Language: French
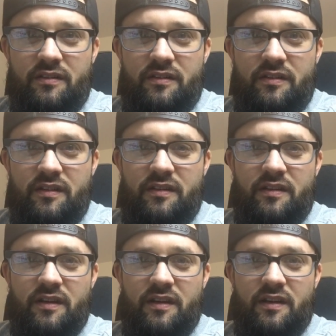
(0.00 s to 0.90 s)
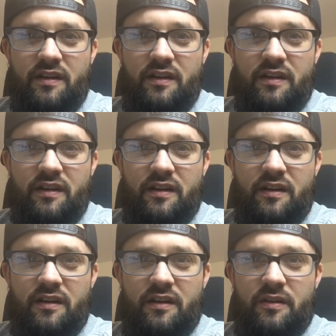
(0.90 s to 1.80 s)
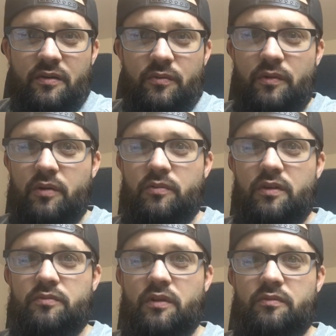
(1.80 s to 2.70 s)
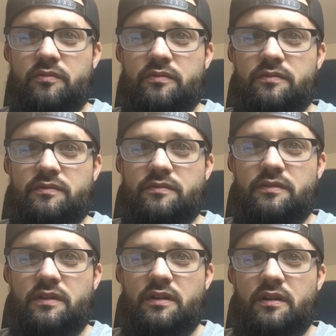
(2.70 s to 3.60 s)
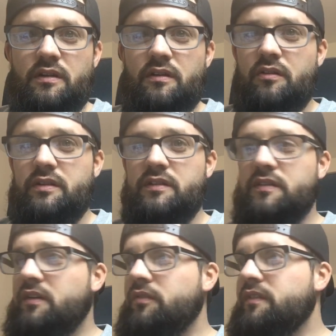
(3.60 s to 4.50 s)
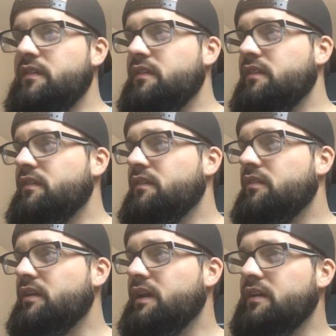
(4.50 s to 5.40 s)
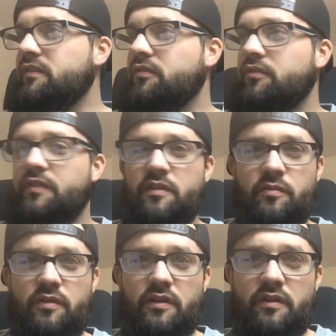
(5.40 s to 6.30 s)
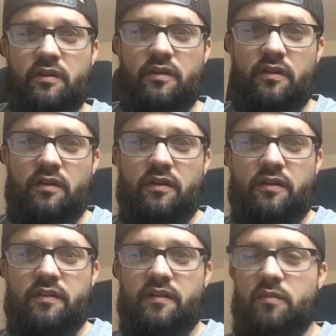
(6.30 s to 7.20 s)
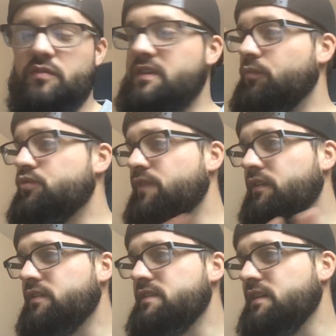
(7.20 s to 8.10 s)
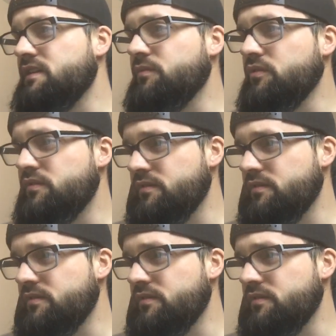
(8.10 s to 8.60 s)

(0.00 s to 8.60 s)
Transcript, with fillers: Si, si. Wow, wow, wow. On est 156. On est 4 sur Facebook. Ça monte, ça monte. Je vais attendre 5-10 minutes.